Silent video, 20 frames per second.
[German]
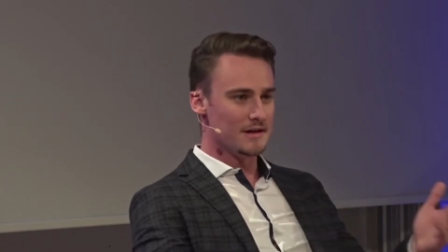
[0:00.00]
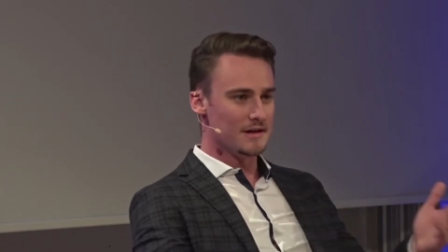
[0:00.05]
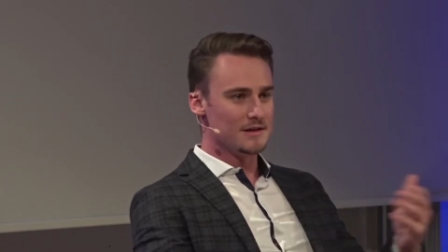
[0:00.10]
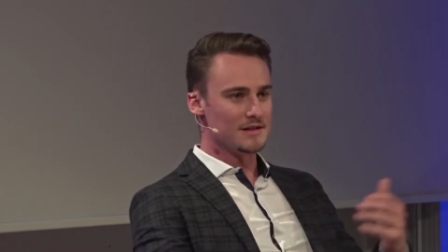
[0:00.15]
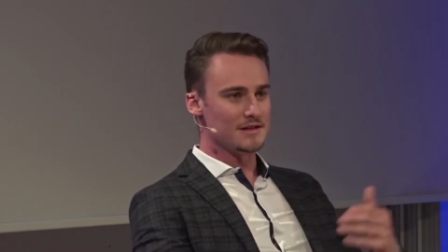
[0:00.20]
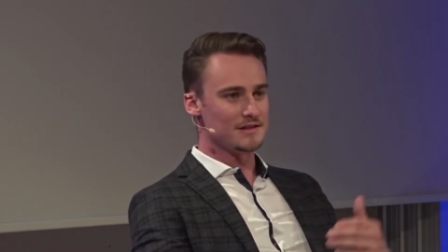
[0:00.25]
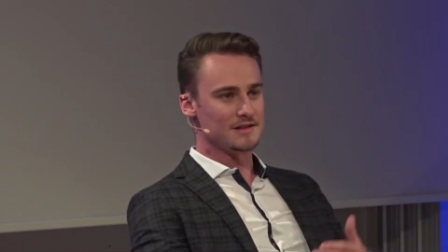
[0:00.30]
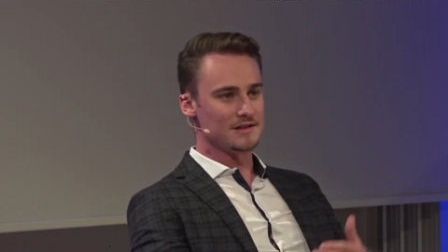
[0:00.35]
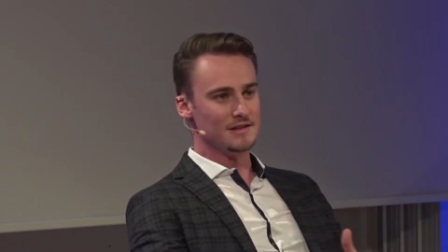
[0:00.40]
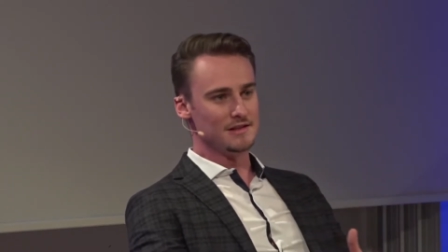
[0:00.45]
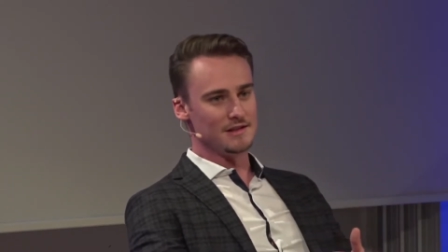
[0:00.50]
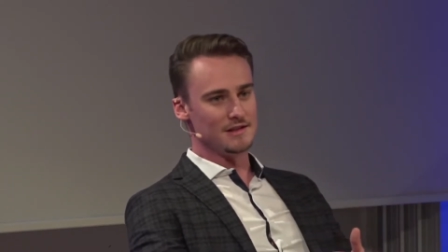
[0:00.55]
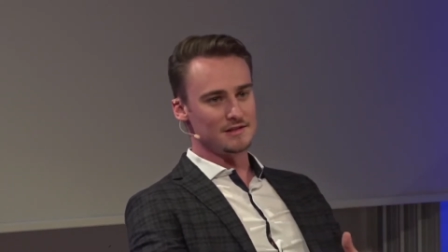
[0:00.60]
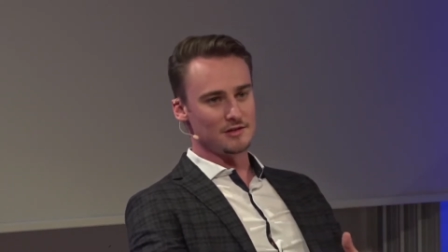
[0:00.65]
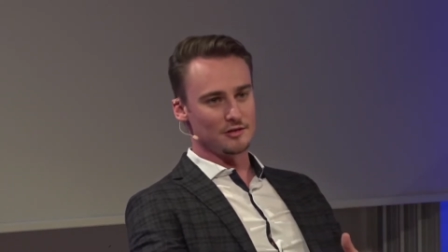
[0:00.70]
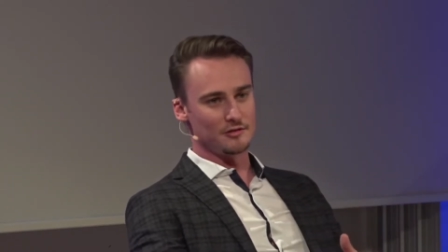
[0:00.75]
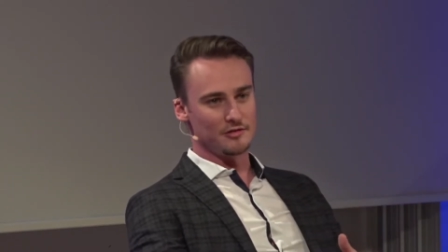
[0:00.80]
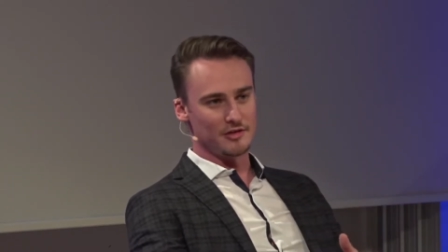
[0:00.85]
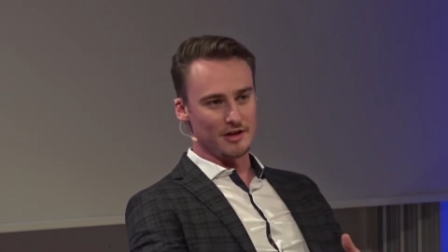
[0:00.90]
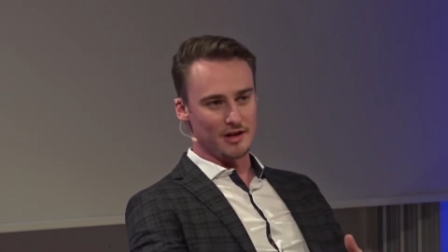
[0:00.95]
das gilt jetzt
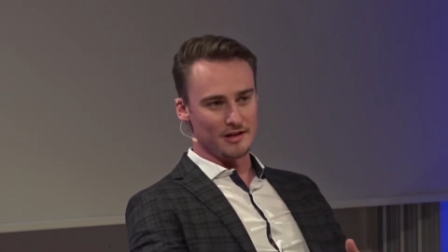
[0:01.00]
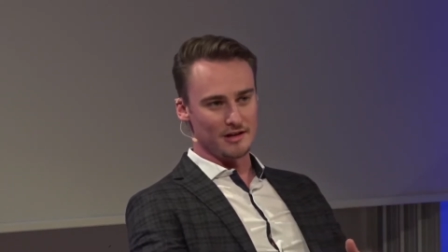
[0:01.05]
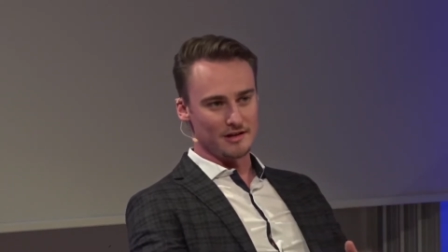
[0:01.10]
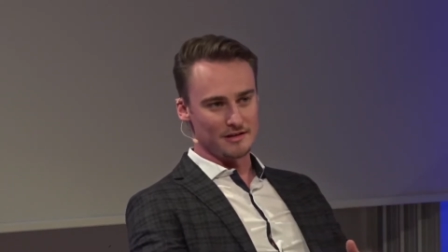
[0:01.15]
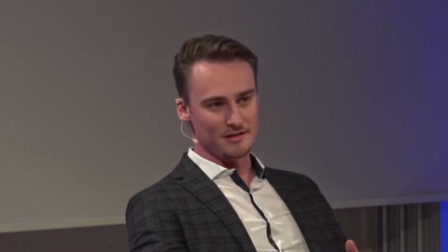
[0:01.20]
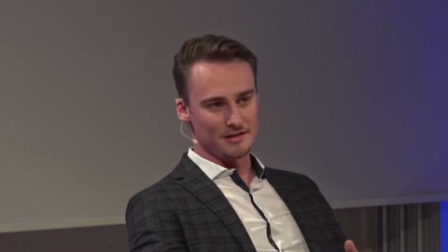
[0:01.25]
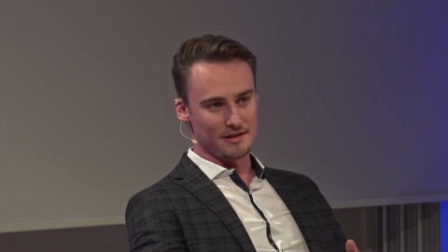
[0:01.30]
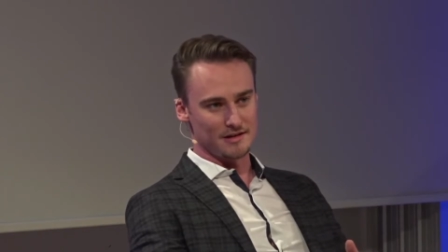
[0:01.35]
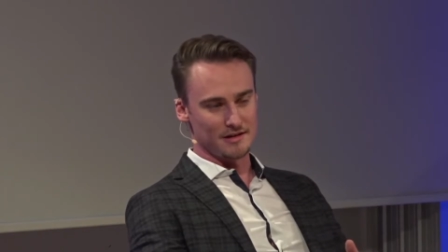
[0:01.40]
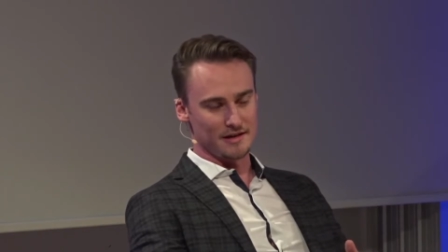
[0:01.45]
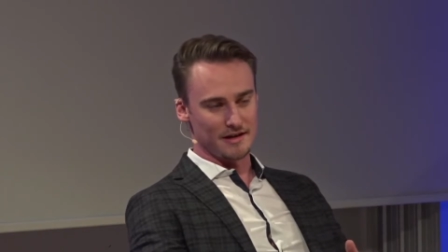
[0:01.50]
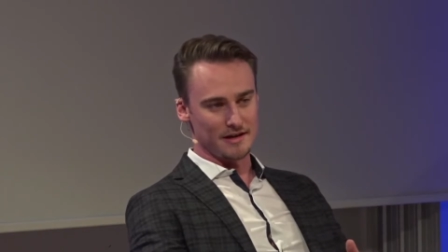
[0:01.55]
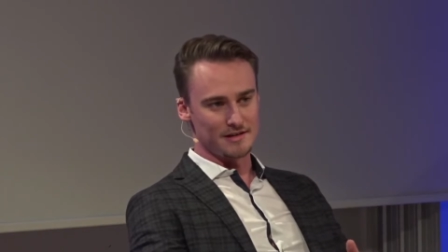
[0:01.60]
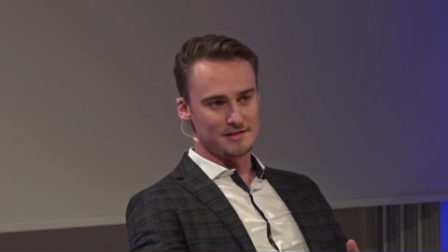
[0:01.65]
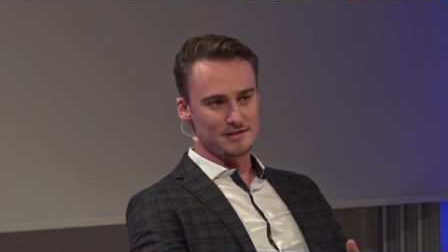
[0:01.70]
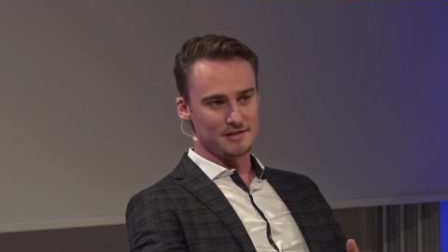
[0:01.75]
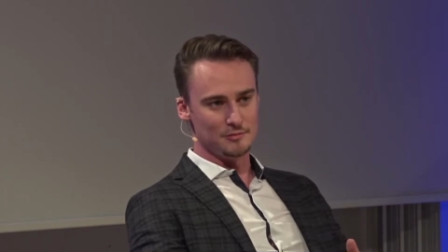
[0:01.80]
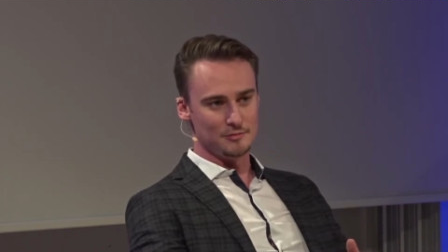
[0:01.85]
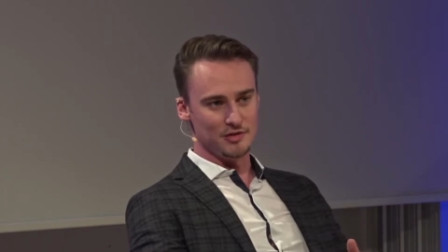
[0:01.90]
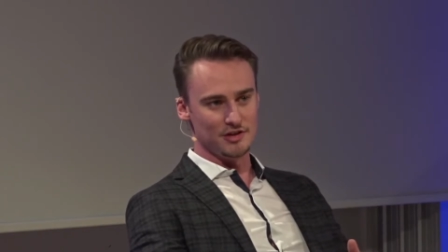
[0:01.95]
auch für alle anderen
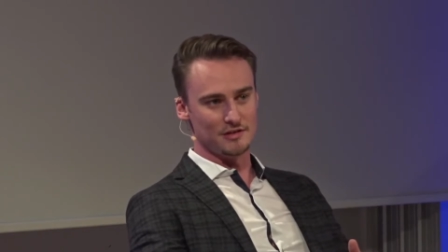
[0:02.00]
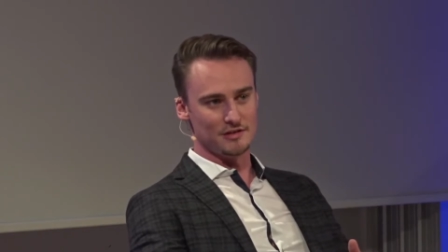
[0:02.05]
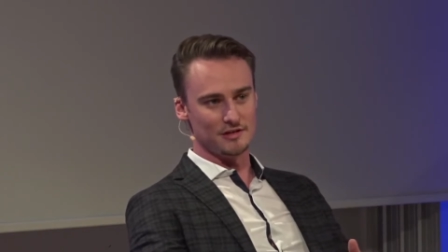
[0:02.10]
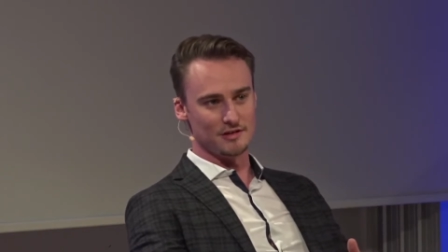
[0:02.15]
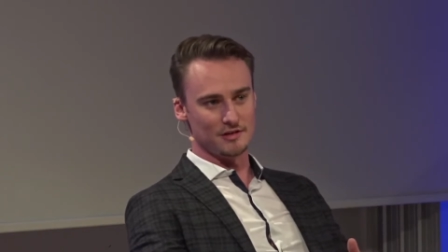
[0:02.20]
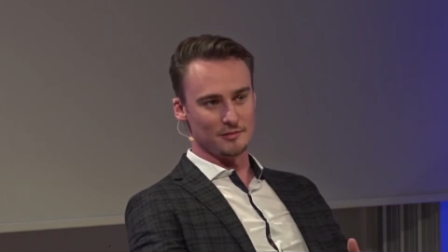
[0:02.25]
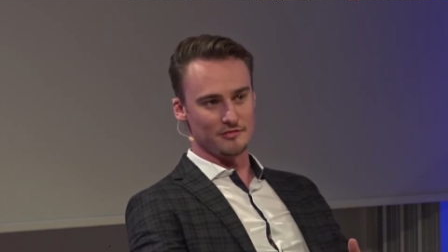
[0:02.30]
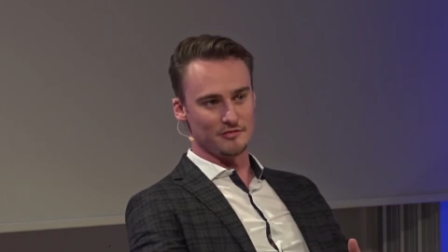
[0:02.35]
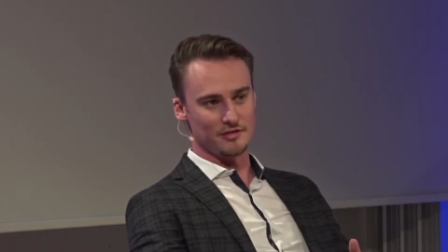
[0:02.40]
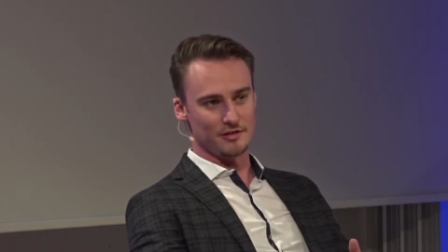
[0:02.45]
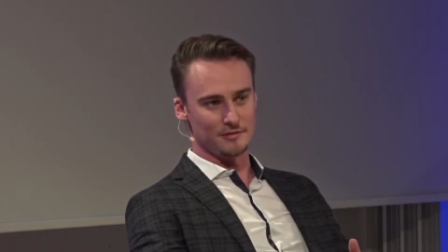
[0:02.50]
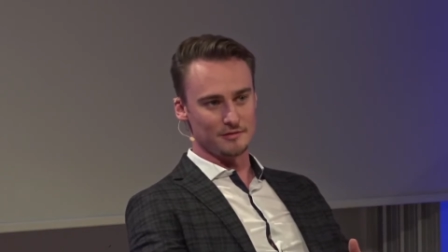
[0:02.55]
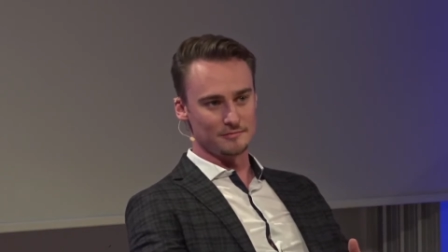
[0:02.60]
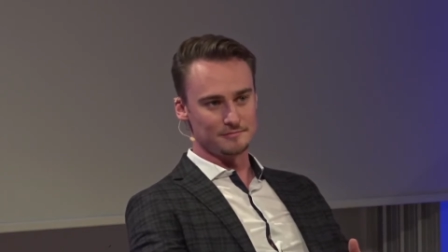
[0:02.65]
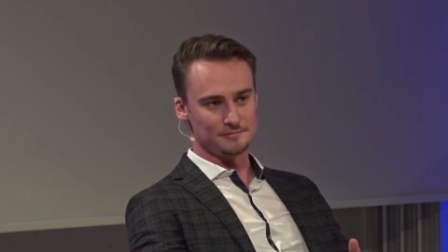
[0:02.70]
Rechtsgebiete in dem Fall.